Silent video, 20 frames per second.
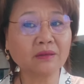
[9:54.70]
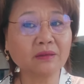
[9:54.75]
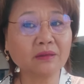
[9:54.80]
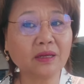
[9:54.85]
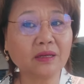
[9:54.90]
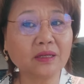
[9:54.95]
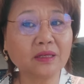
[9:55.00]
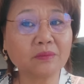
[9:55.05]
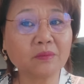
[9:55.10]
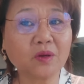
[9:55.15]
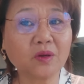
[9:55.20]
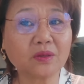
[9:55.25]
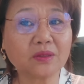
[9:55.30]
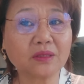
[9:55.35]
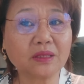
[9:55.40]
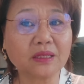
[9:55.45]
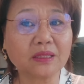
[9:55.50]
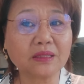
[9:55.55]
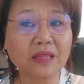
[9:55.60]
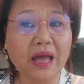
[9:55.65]
อย่าลืมกด
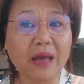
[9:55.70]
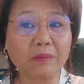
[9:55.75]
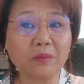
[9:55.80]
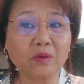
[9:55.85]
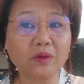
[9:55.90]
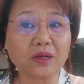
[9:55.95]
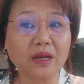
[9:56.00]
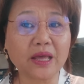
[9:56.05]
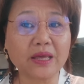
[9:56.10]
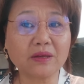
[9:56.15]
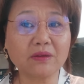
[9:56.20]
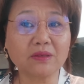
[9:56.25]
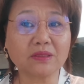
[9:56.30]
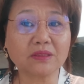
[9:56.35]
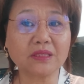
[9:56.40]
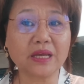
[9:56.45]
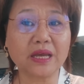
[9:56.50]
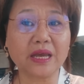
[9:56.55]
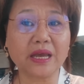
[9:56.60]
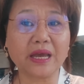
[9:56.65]
ติดตามกดไลค์กด
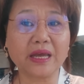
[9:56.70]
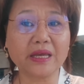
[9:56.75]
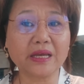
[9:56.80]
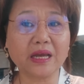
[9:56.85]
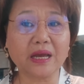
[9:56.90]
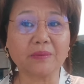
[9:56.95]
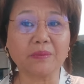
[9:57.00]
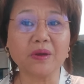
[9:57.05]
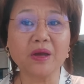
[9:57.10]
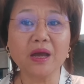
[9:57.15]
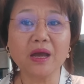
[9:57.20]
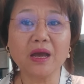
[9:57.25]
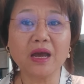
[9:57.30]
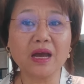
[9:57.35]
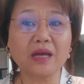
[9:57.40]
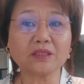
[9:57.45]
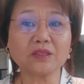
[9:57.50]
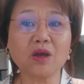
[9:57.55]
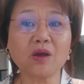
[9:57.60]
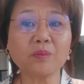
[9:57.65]
แชร์ให้กับ
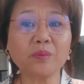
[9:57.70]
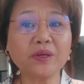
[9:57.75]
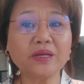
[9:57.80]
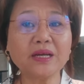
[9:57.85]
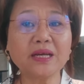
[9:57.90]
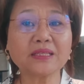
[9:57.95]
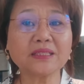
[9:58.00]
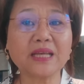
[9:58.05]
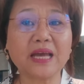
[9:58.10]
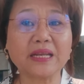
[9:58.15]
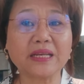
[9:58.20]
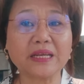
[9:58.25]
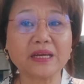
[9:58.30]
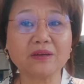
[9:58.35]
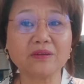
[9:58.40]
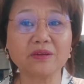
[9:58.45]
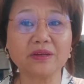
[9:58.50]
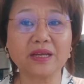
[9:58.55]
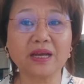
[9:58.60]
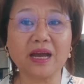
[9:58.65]
ช่องประเดือนชาแนล
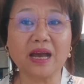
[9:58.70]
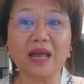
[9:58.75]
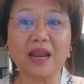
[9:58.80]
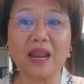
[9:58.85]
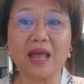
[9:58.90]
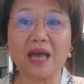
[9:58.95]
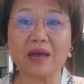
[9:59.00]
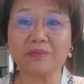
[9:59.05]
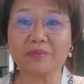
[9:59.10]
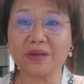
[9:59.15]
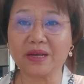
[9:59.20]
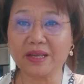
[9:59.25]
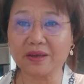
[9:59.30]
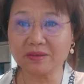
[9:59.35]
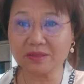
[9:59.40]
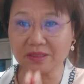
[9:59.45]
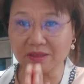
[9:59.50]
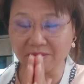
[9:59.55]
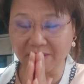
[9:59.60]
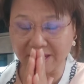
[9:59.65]
ด้วยนะคะลาไปแล้ว
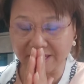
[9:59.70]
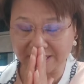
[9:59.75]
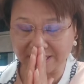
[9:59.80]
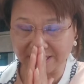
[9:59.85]
สวัส